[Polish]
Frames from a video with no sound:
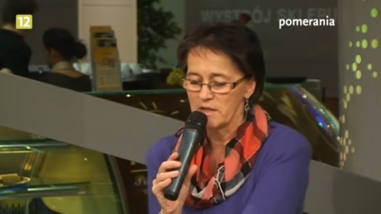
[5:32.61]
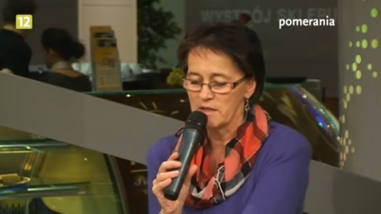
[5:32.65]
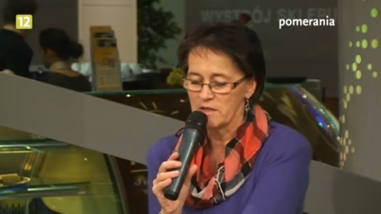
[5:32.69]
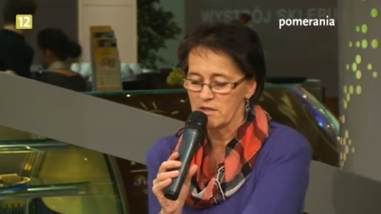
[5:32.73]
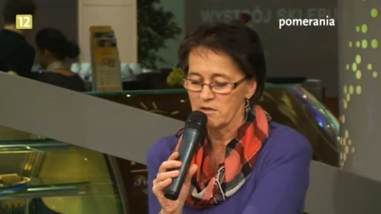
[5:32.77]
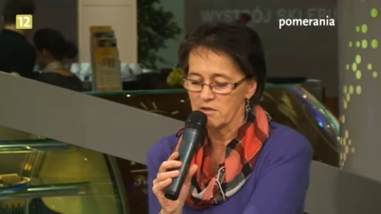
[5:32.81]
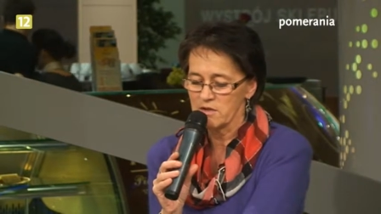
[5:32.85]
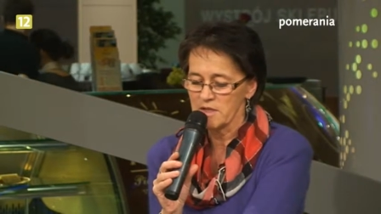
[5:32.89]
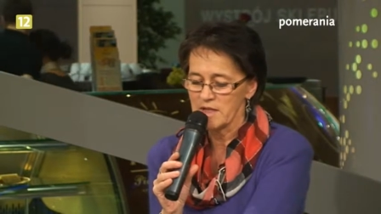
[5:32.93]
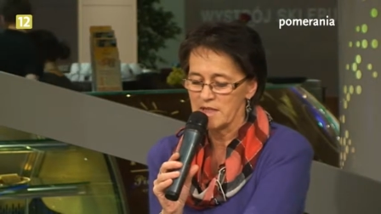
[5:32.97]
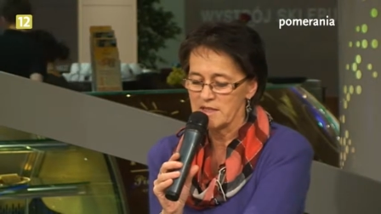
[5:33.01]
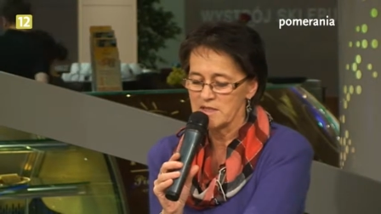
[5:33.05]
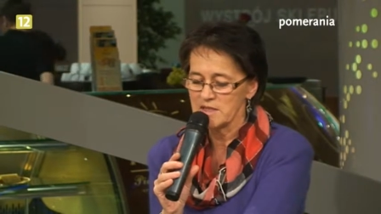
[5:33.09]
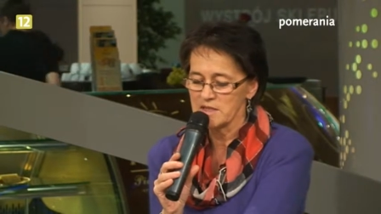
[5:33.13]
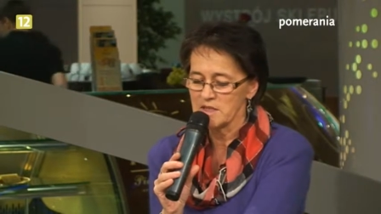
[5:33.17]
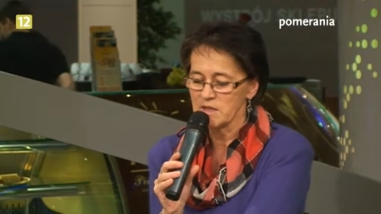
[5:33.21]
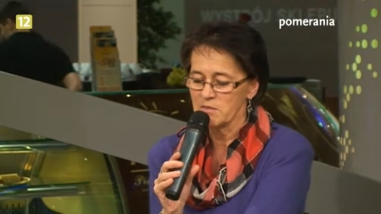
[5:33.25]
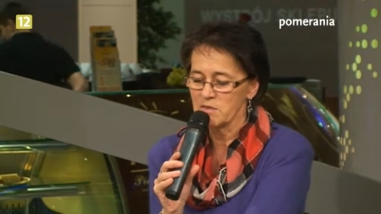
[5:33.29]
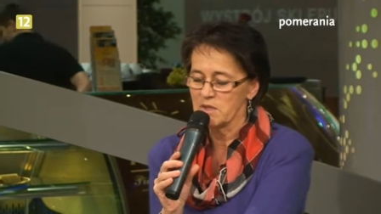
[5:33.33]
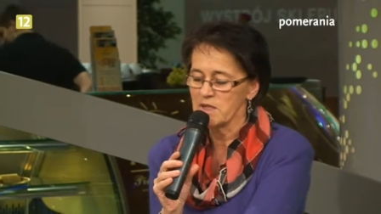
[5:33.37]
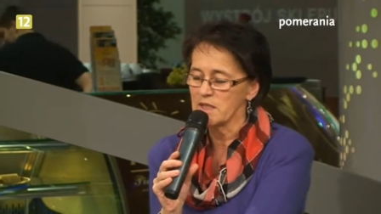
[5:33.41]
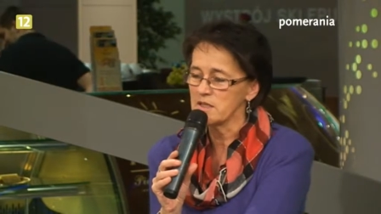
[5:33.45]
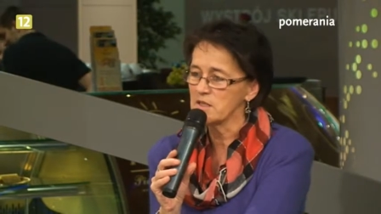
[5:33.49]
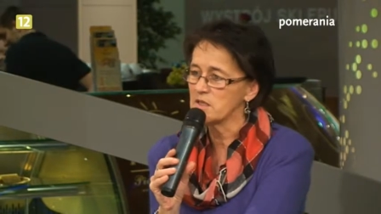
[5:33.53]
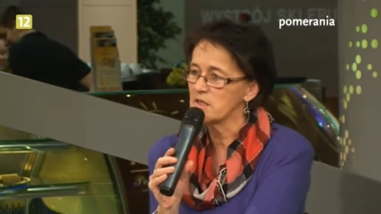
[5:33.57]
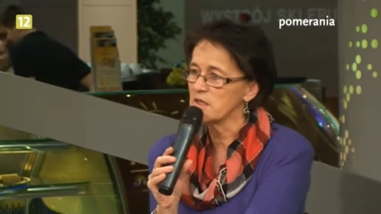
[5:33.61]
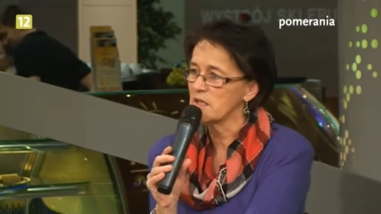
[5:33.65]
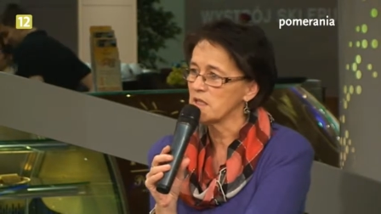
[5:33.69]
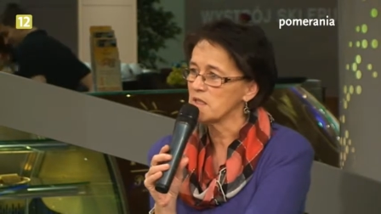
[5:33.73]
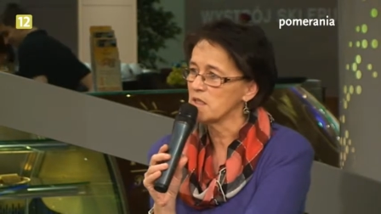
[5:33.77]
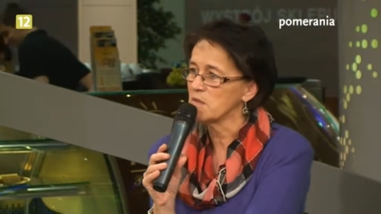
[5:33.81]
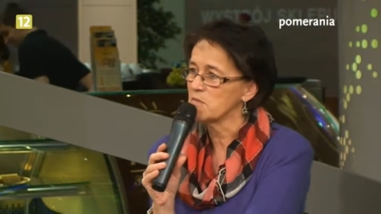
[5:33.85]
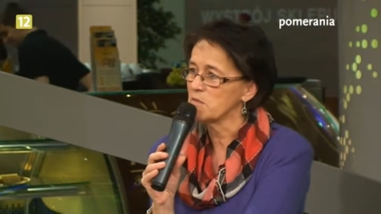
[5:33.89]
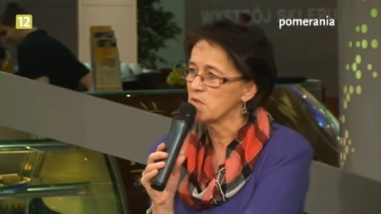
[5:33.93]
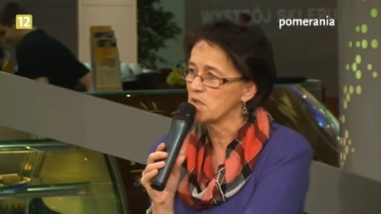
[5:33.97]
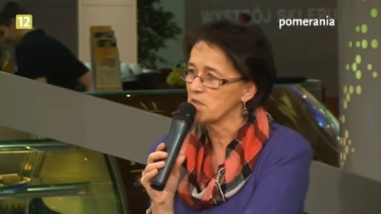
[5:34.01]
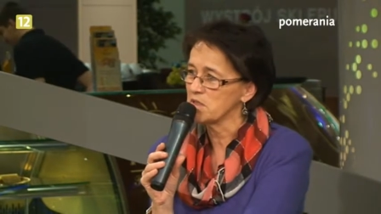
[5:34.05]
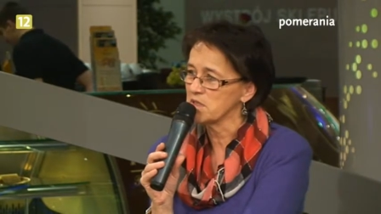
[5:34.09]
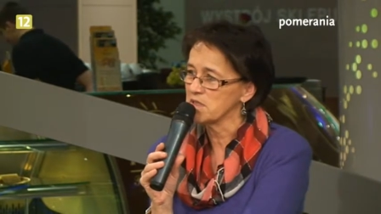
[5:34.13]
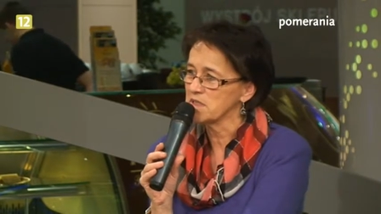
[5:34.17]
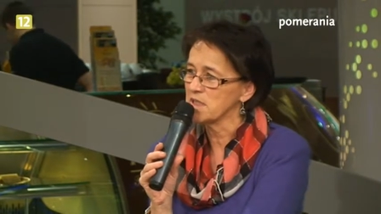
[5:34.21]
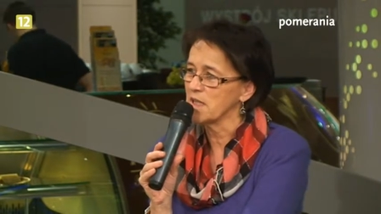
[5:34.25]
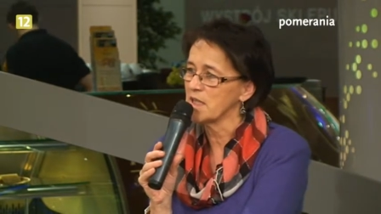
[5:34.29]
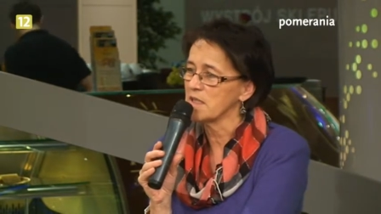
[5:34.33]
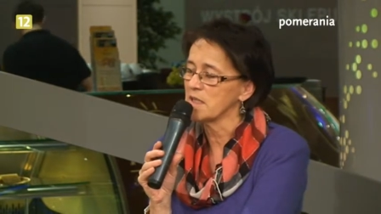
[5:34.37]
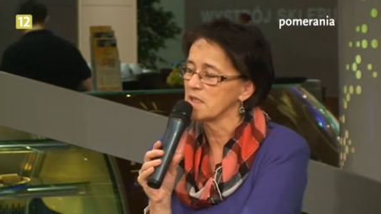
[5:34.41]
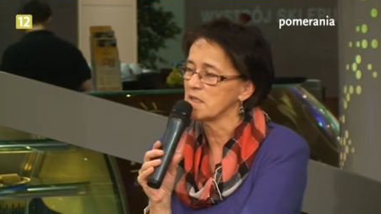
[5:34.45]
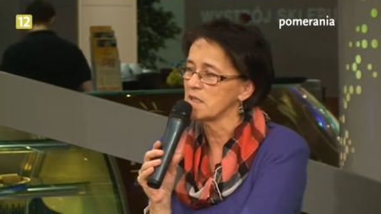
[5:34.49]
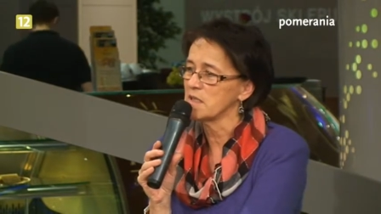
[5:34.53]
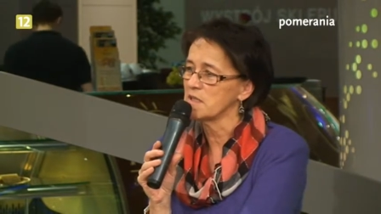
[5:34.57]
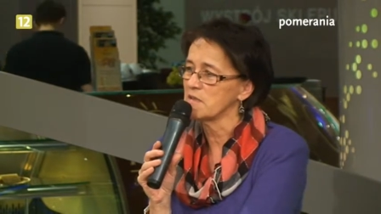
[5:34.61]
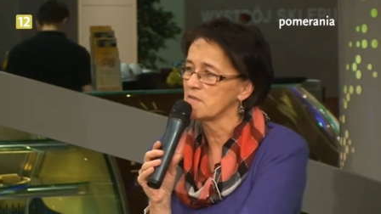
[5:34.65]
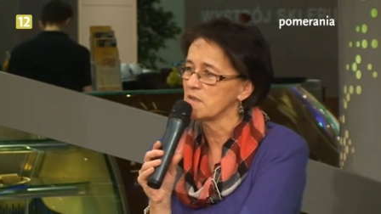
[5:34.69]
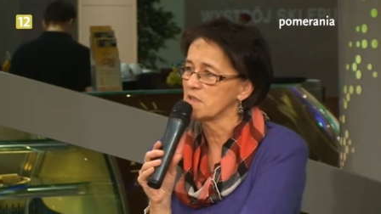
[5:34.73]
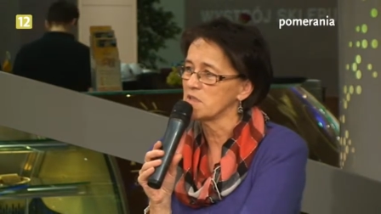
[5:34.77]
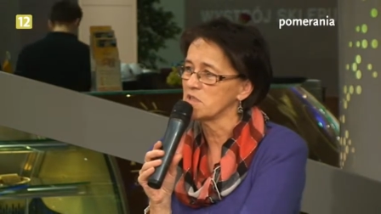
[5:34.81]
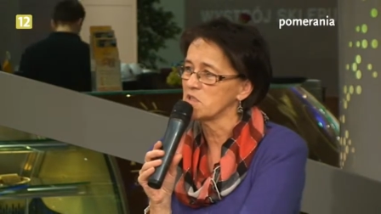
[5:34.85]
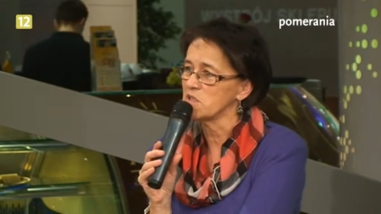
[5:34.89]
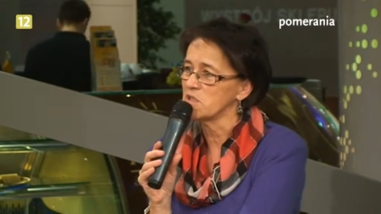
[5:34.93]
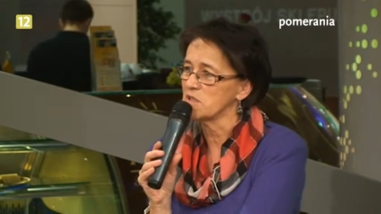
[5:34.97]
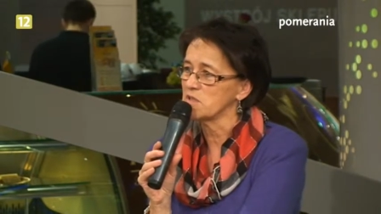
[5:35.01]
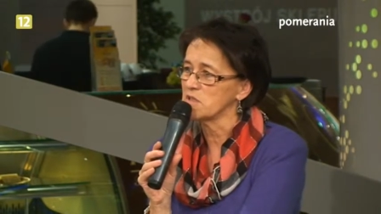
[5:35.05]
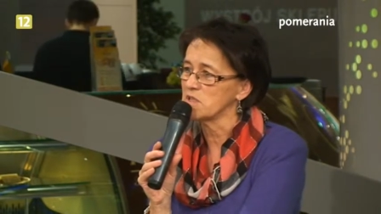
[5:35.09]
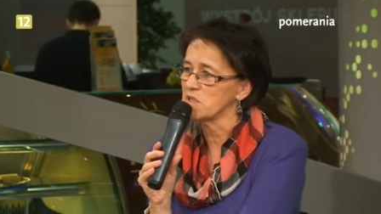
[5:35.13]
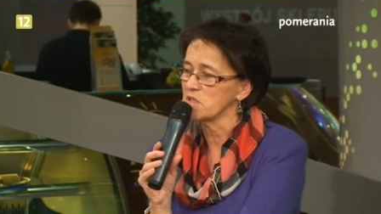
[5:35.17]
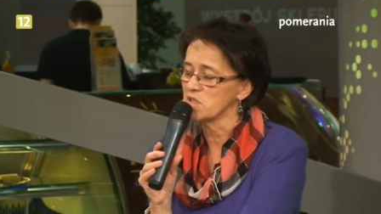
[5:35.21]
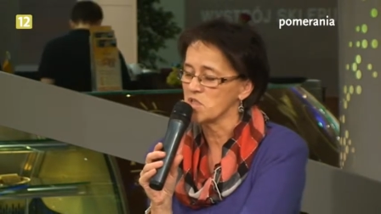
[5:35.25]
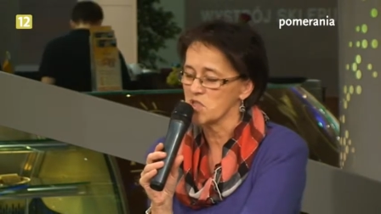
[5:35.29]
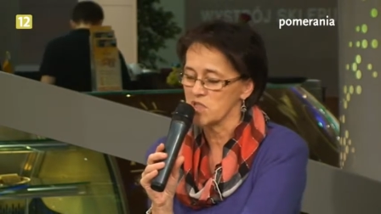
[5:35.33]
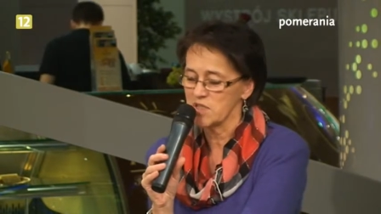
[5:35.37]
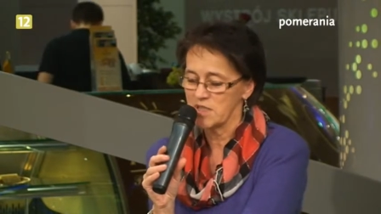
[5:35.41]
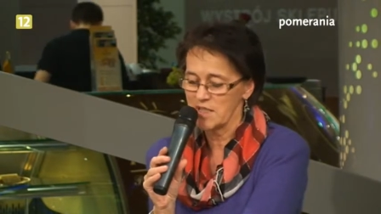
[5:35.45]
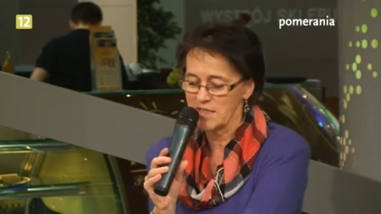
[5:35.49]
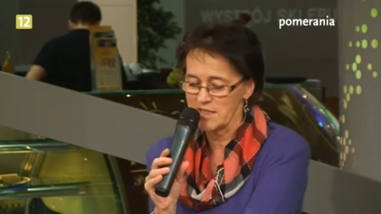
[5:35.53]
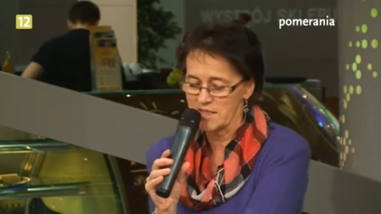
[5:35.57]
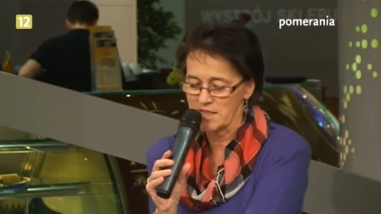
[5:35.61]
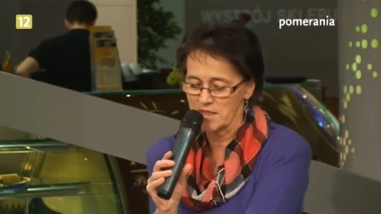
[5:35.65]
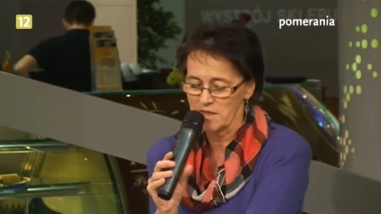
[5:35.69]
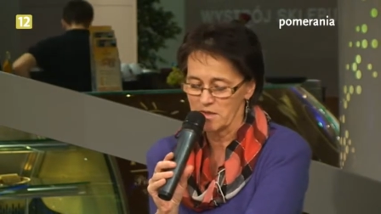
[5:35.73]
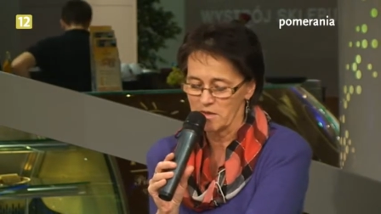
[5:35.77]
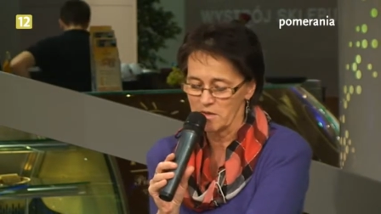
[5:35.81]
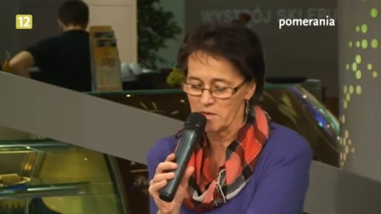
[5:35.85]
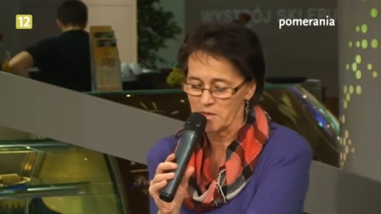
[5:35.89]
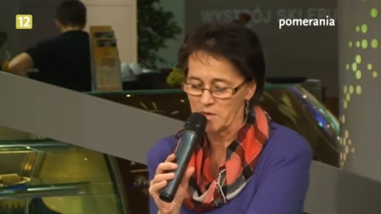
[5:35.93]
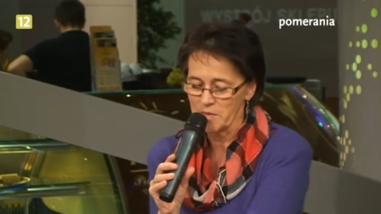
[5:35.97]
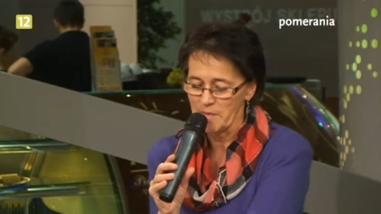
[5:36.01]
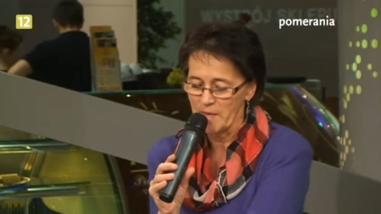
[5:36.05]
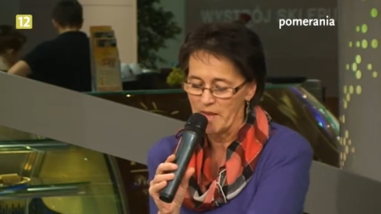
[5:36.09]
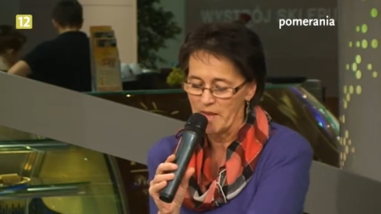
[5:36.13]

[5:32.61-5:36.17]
koreańskim kandydatem do Oscara na 2013 rok.